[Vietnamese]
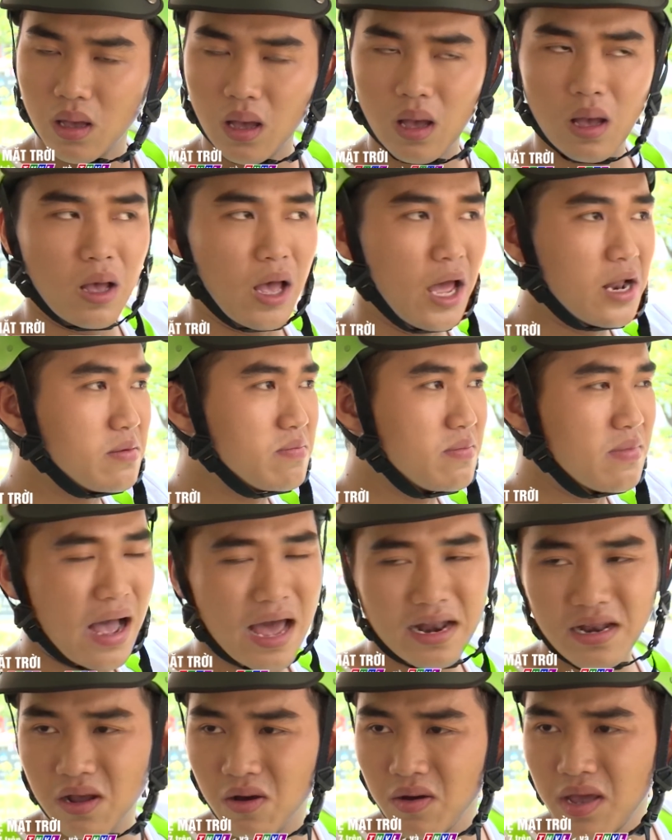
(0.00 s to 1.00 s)
À, anh mà
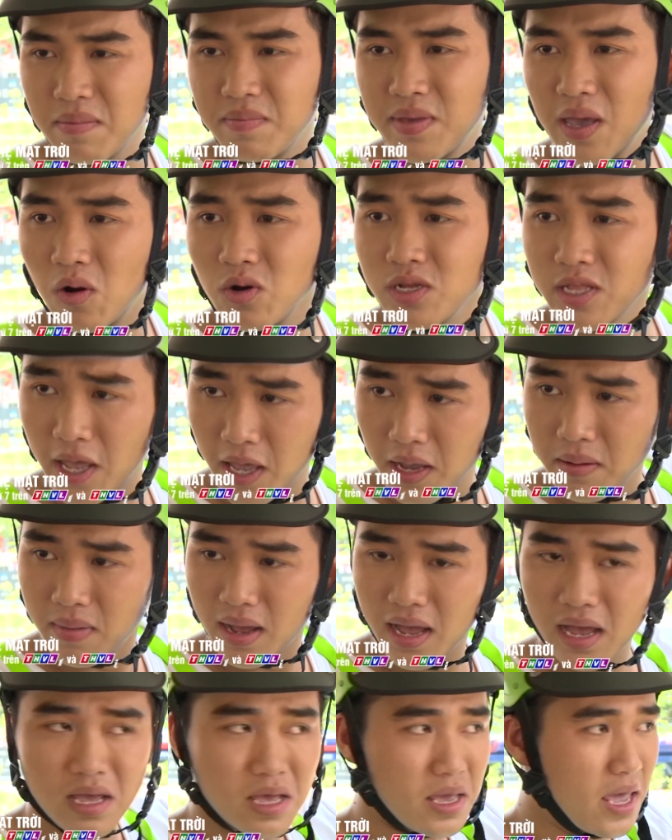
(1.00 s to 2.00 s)
anh nói em giỏi thiệt
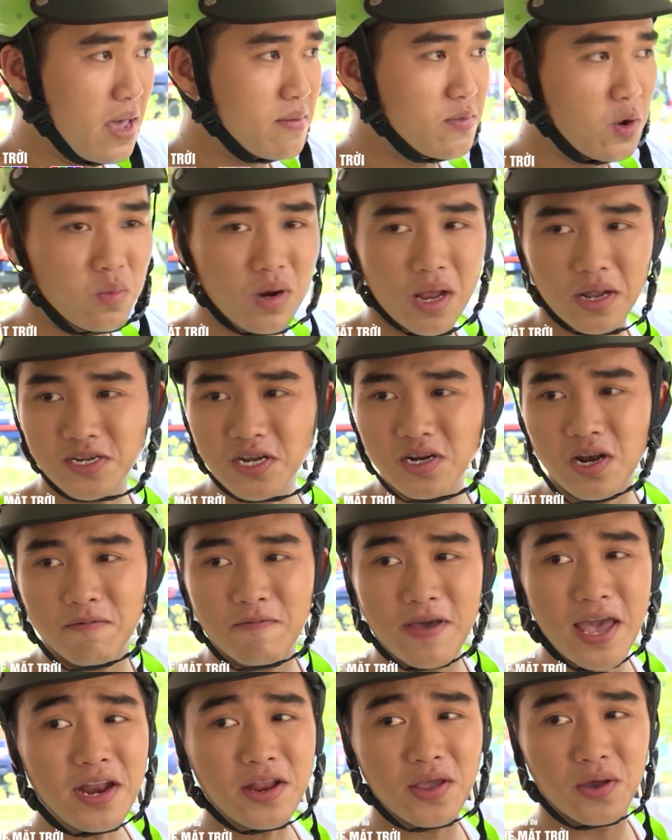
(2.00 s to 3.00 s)
mà, em đúng là rất là
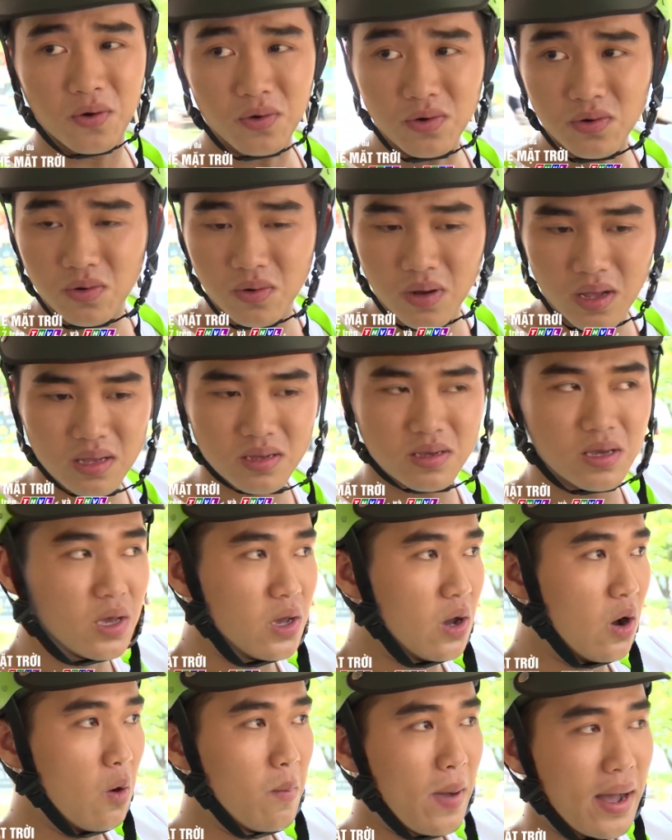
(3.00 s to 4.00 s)
very good luôn á.
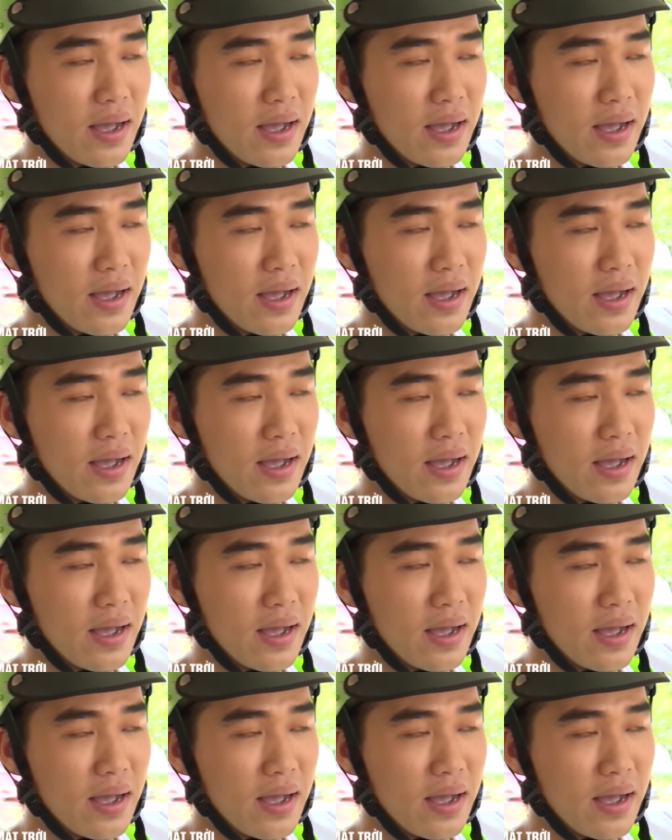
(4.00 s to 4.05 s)
Ủa